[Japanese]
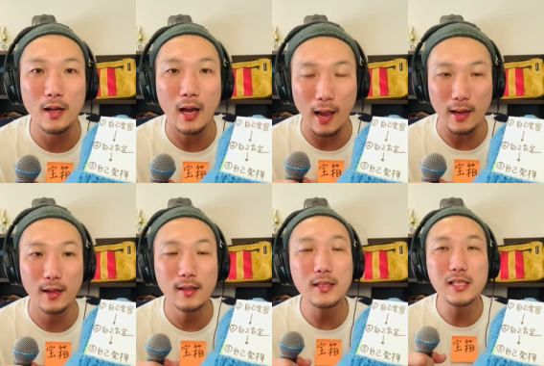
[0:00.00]
はい、
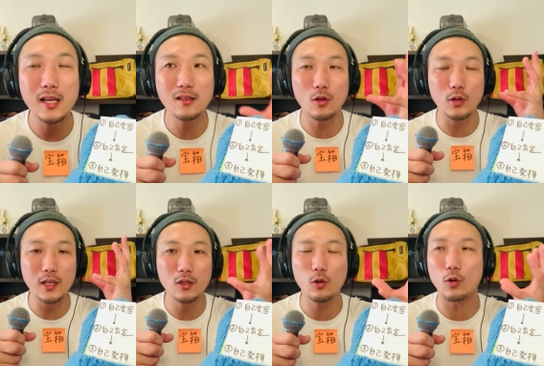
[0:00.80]
でちゃんといい
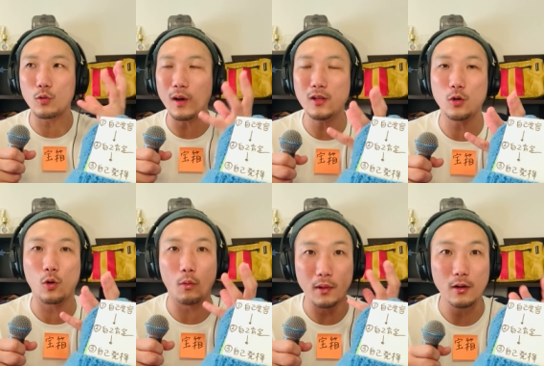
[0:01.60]
ところと悪いとこ
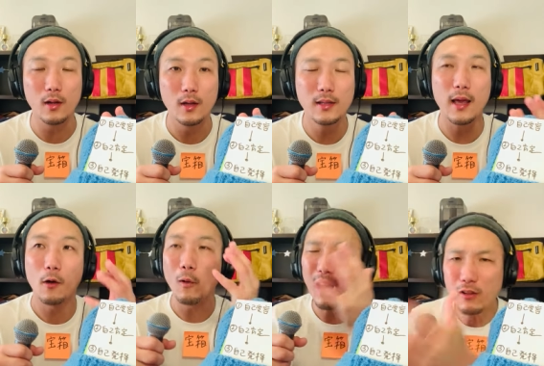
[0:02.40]
ろを見る。で
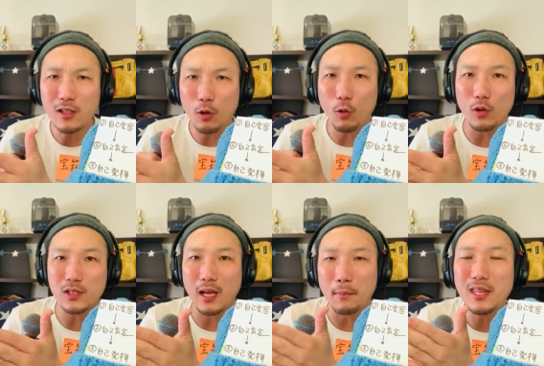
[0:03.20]
悪いところし
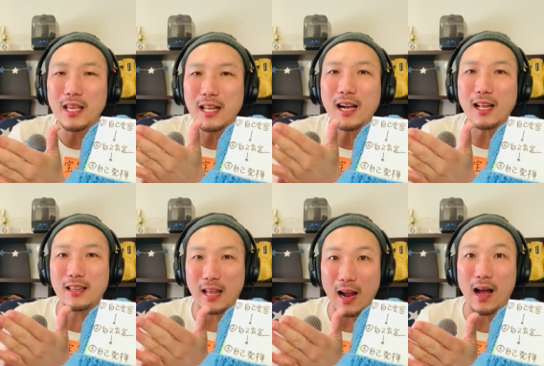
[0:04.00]
か見ていなかっ
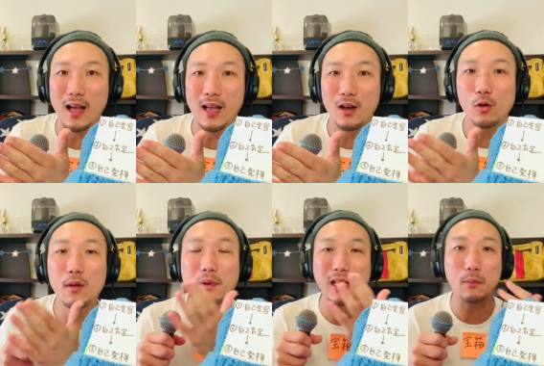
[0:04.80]
たらこれ
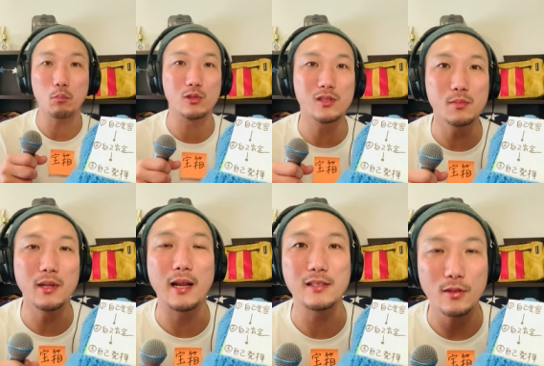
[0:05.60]
また一歩進め
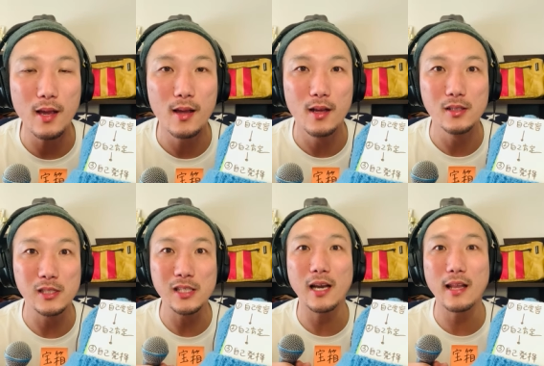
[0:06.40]
ないですよね。自
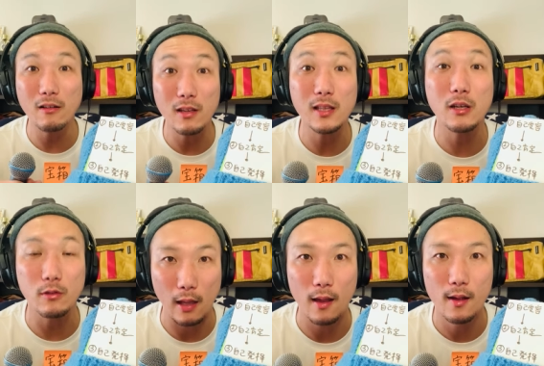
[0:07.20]
信がなくなっていくん
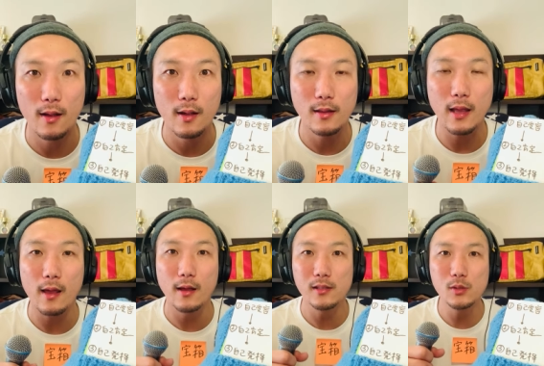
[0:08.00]
で。で
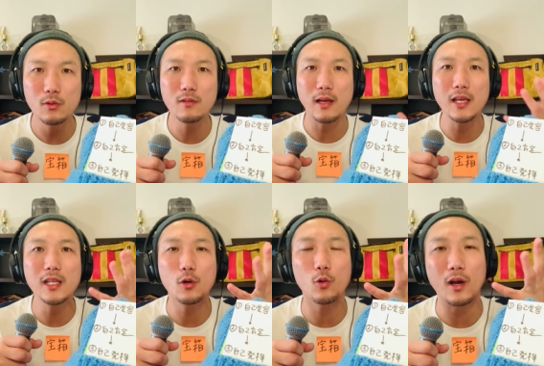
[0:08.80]
自分にはいい
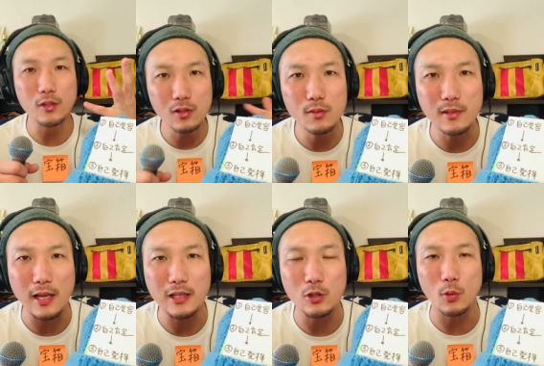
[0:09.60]
ところが一つもないっ
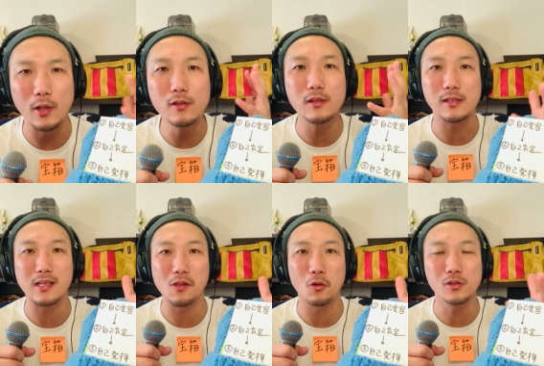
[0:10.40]
ていう人もいるんです
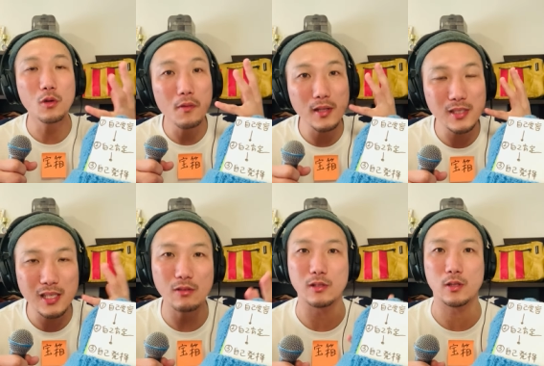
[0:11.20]
けど、それは違
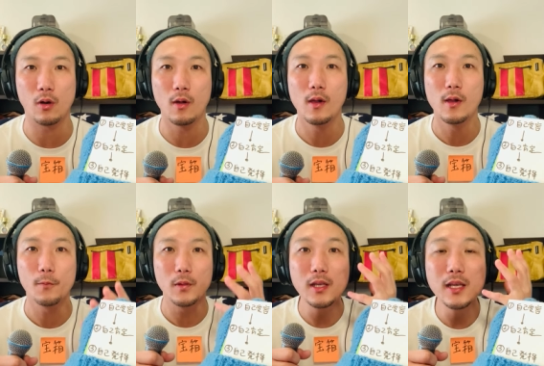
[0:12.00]
うんですよ。
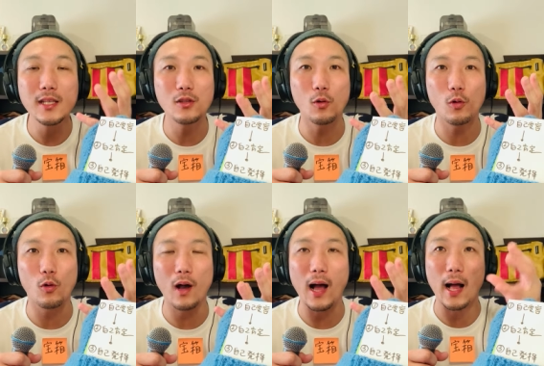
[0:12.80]
いいところ
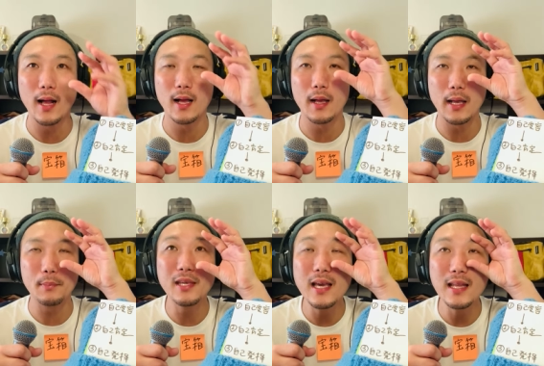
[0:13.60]
が
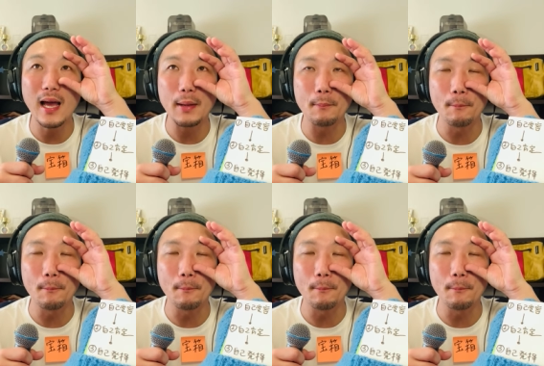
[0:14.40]
見えない、